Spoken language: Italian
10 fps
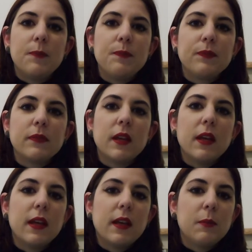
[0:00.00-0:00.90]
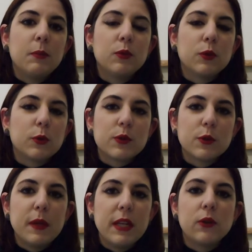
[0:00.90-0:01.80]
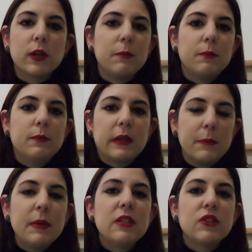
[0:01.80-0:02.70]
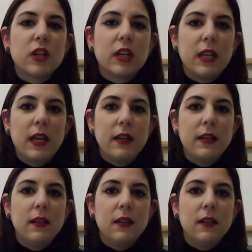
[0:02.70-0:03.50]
Um, e appunto questo medico cap- capisce che